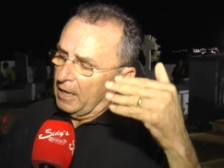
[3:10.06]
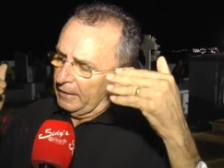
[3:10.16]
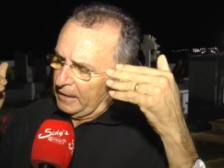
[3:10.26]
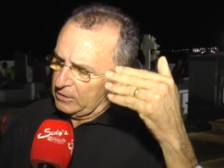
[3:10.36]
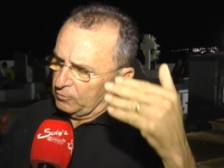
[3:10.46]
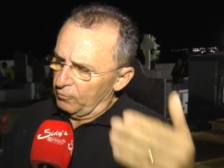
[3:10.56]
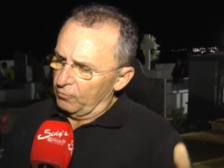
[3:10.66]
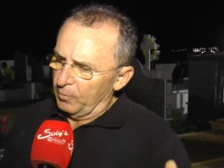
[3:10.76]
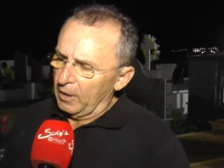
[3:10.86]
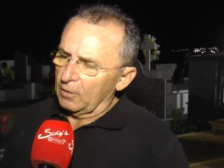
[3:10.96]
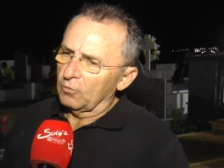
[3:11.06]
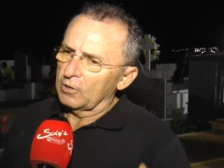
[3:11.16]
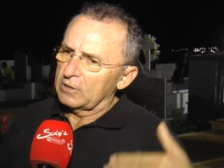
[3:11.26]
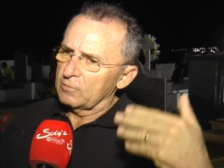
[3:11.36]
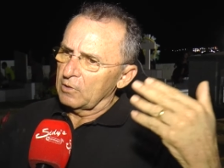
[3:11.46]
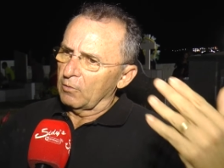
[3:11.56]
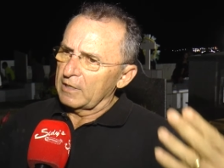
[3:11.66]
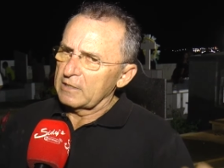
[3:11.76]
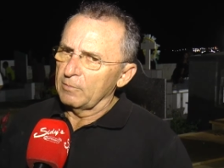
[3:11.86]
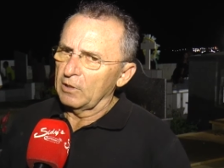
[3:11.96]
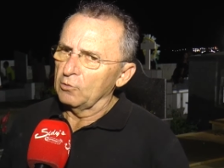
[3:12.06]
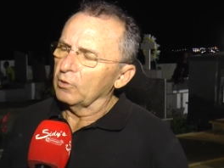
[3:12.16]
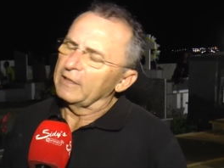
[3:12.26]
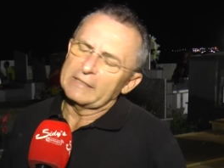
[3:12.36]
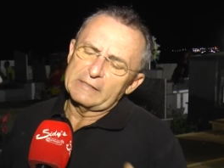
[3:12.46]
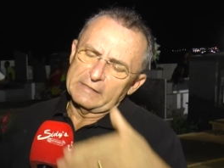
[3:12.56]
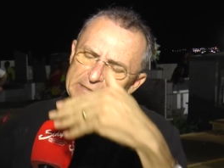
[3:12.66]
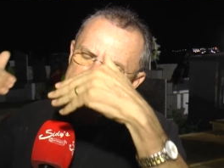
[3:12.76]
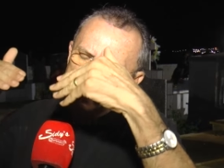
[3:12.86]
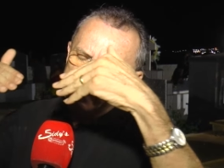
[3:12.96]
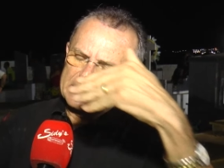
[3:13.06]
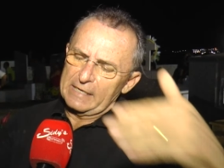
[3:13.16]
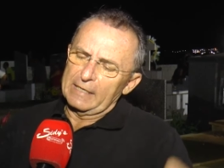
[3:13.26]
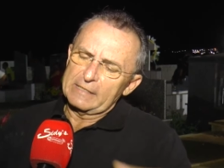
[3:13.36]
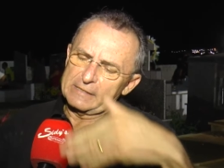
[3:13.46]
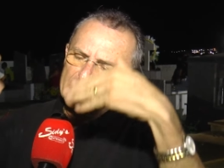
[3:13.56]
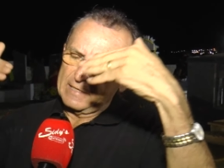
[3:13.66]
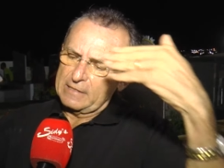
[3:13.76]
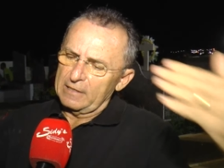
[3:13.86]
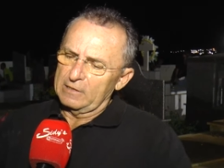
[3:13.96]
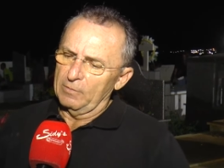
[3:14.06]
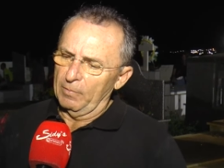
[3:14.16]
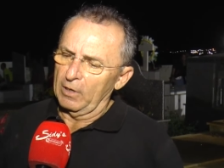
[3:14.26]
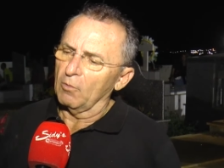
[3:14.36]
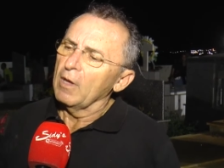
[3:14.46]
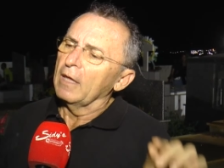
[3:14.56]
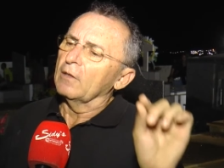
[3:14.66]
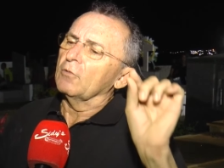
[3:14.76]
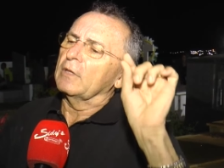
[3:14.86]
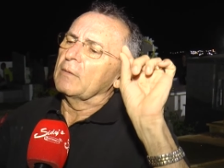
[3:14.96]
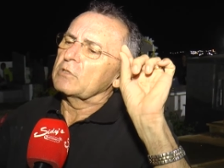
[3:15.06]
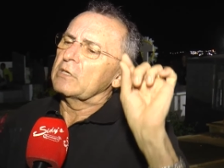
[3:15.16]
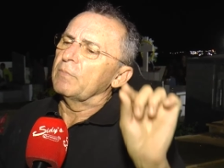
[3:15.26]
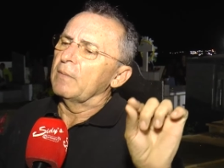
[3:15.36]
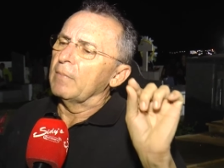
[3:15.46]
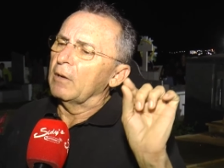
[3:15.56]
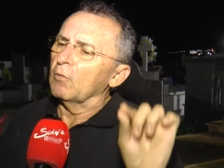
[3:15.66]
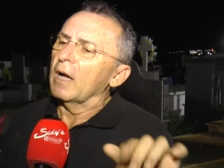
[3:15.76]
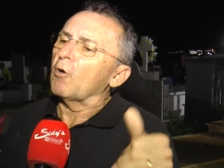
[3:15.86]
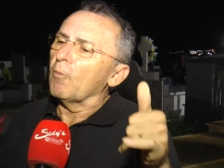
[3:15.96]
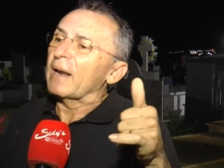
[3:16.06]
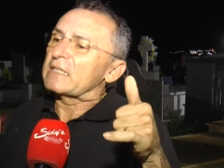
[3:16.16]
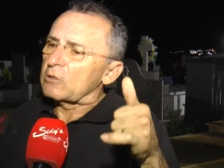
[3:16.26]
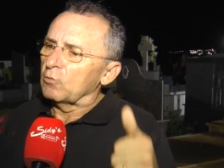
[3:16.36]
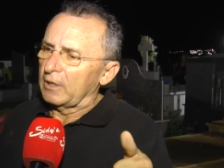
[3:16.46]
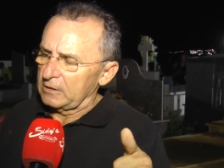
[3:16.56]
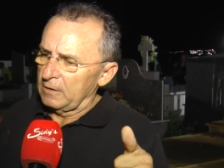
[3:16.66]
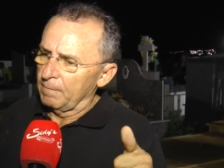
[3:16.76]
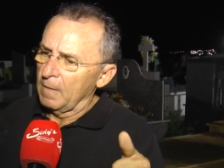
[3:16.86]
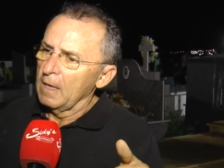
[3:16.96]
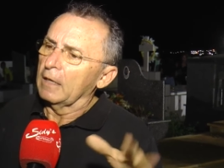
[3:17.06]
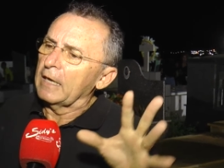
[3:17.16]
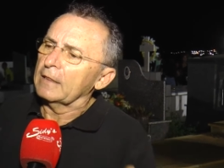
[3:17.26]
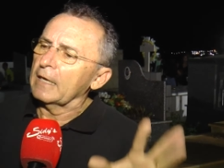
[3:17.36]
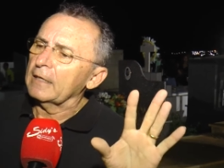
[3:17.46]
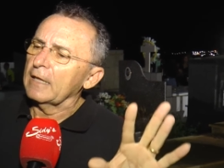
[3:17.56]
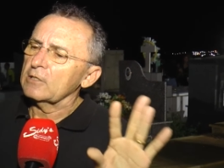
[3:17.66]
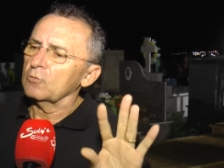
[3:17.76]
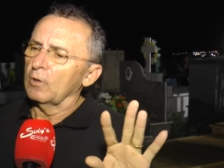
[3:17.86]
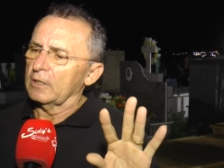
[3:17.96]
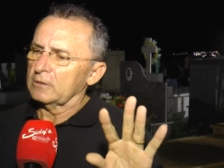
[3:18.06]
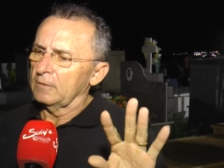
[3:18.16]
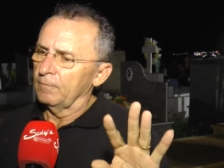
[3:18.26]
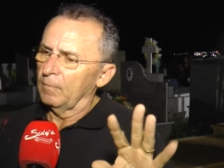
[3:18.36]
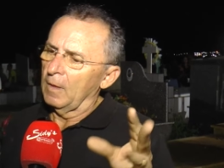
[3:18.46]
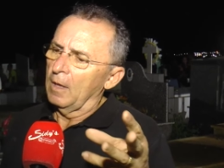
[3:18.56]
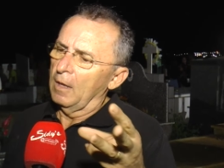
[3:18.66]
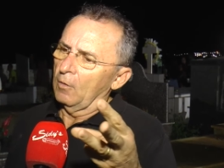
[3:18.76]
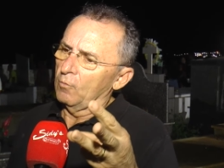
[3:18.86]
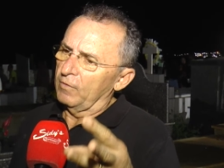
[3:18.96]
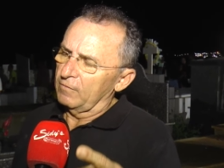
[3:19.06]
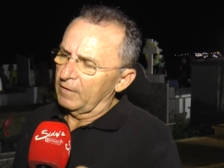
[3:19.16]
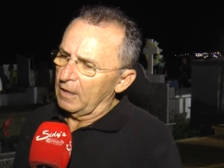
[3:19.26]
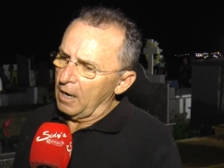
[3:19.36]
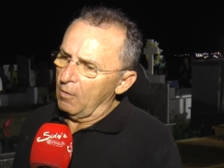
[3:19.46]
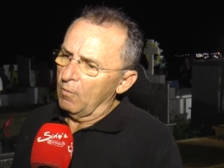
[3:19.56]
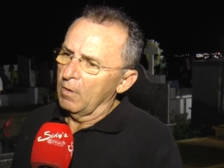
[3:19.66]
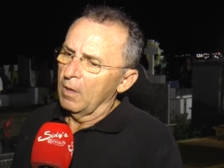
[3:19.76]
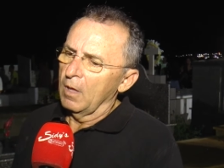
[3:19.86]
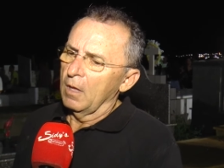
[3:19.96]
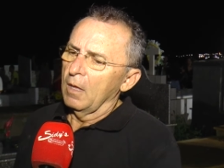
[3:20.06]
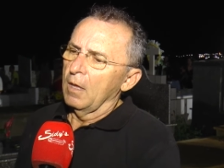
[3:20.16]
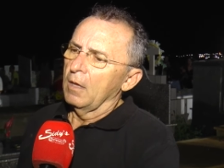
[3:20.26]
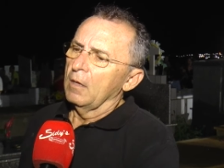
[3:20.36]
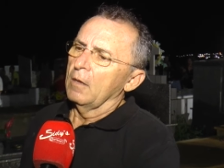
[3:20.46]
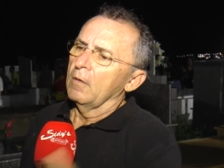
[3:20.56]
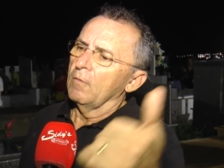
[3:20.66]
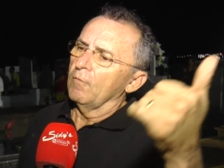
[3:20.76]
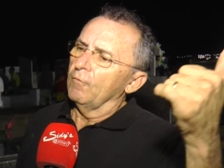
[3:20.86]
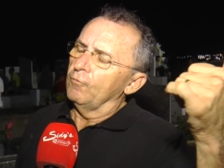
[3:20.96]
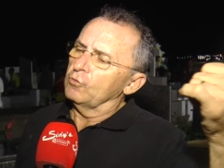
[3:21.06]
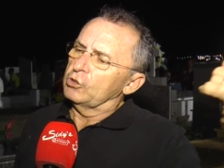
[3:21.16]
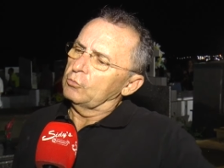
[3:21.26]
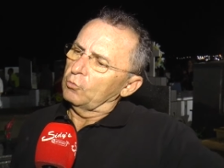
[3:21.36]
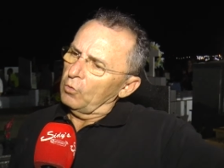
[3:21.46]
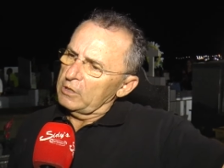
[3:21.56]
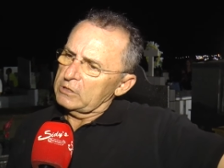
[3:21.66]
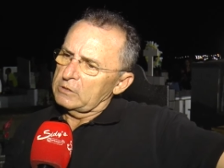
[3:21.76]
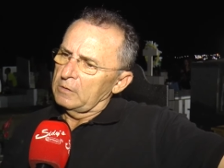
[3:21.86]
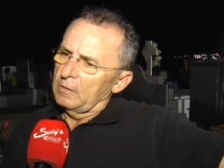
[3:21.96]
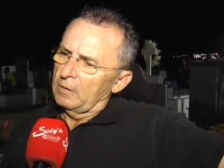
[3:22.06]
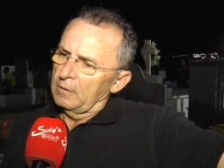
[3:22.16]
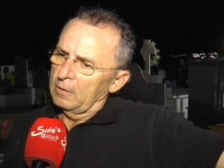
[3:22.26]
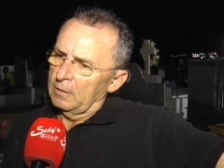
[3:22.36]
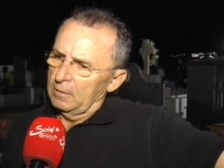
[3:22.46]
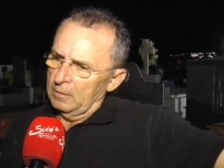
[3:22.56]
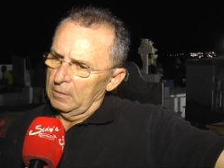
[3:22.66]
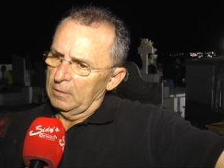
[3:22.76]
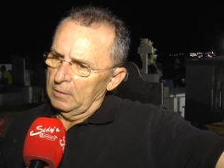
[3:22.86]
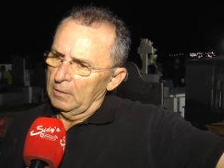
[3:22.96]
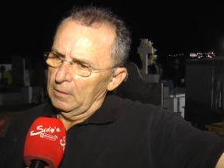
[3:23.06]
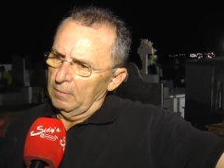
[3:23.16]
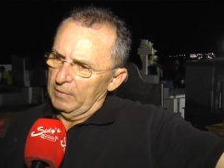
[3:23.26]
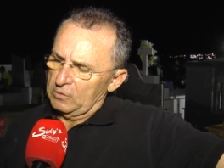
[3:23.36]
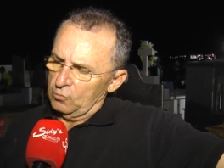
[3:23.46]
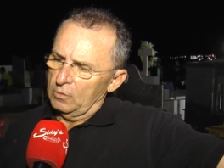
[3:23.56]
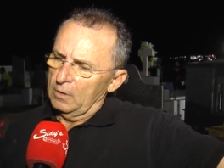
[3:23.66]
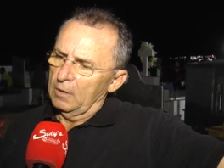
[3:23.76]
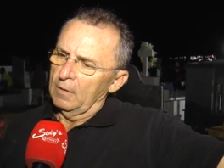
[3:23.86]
tá em desenvolvimento. Nós temos agora essa mina de ouro dando dezenas e dezenas de emprego. Então temos que, em primeiro lugar, cobrar segurança. Quem tem que dar segurança? O governo federal. Fugiu dois pessoas